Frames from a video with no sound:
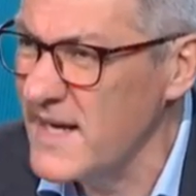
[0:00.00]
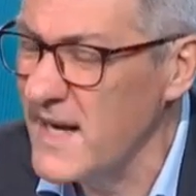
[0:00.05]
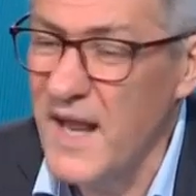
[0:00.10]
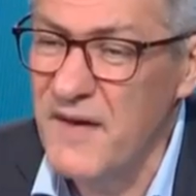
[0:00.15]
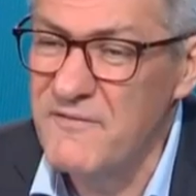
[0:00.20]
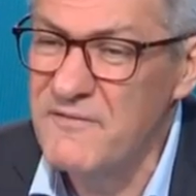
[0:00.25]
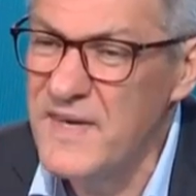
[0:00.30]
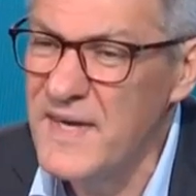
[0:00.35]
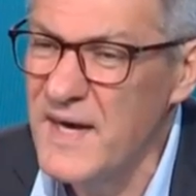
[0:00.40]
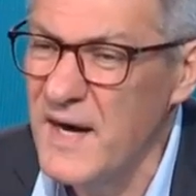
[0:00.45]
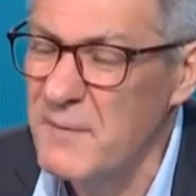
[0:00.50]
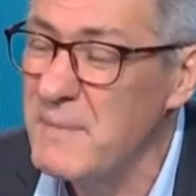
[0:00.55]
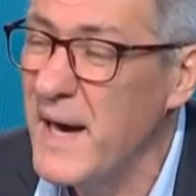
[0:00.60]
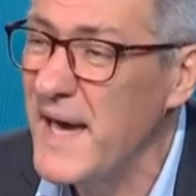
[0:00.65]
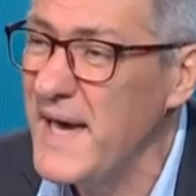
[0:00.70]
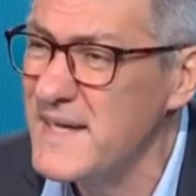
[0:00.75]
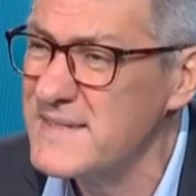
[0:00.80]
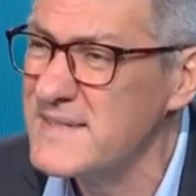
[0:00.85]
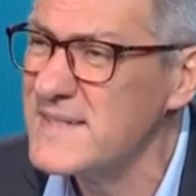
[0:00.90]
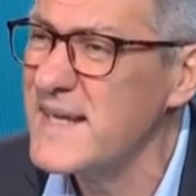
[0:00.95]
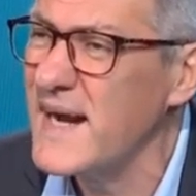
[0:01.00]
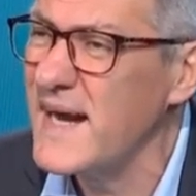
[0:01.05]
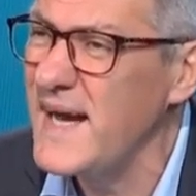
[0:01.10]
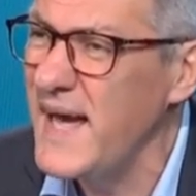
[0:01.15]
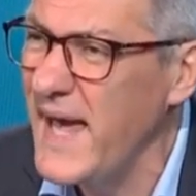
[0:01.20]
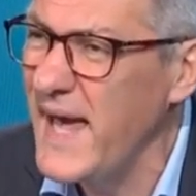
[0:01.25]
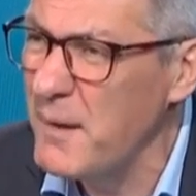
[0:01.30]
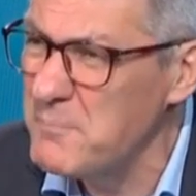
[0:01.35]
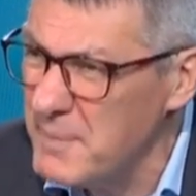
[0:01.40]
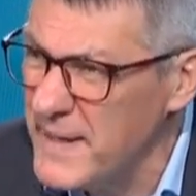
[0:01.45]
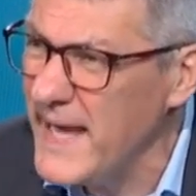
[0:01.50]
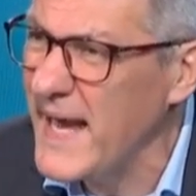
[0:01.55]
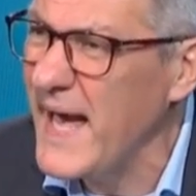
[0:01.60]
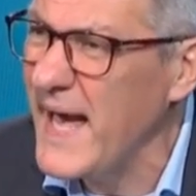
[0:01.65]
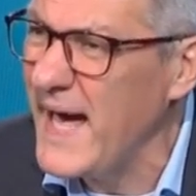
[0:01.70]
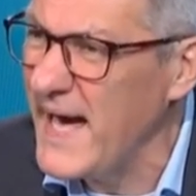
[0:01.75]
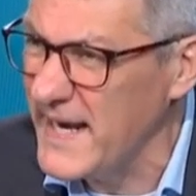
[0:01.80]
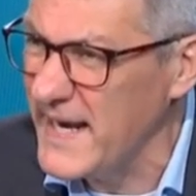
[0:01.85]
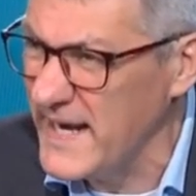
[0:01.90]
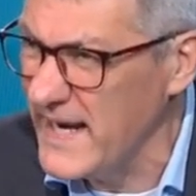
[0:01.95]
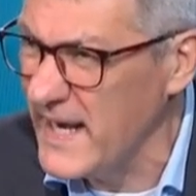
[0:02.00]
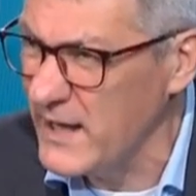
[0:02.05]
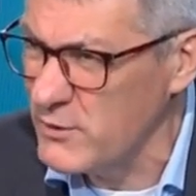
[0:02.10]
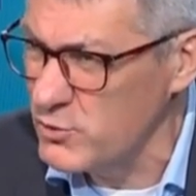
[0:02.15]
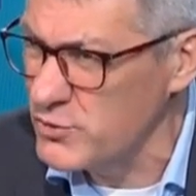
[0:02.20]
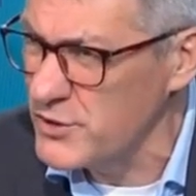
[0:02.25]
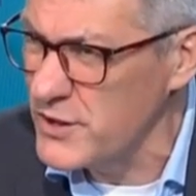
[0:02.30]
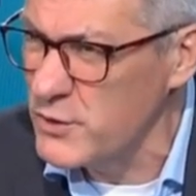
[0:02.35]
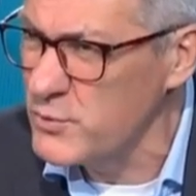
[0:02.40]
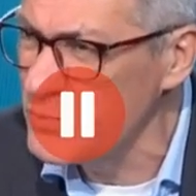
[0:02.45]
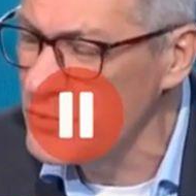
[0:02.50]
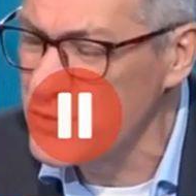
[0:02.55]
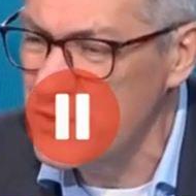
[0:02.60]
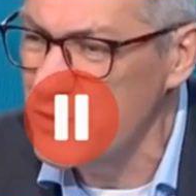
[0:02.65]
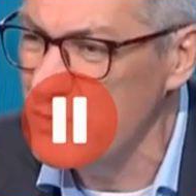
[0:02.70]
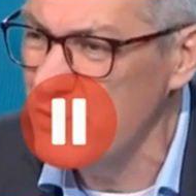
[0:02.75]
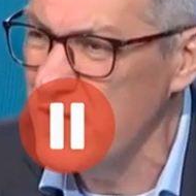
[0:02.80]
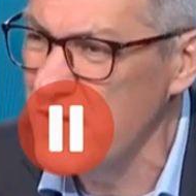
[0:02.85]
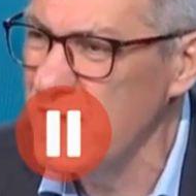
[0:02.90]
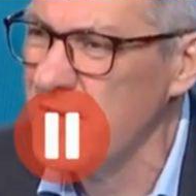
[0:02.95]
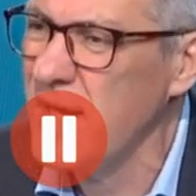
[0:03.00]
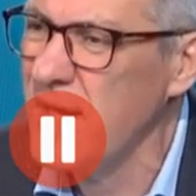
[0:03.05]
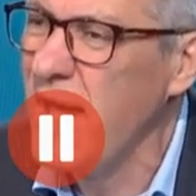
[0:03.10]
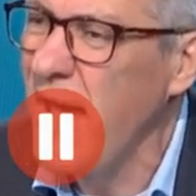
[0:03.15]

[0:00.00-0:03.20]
La via maestra è applicare la Costituzione,